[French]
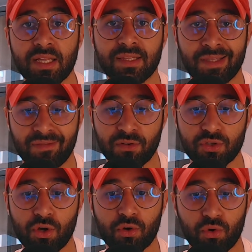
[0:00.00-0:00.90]

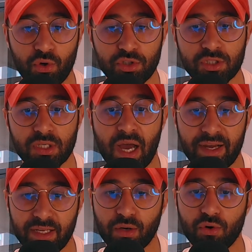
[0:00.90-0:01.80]
défenseur gauche,
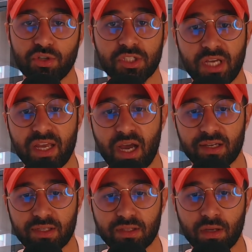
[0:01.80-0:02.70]
arrière gauche, Yahya
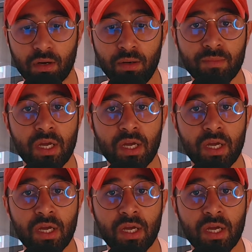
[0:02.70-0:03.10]
Atiatallah,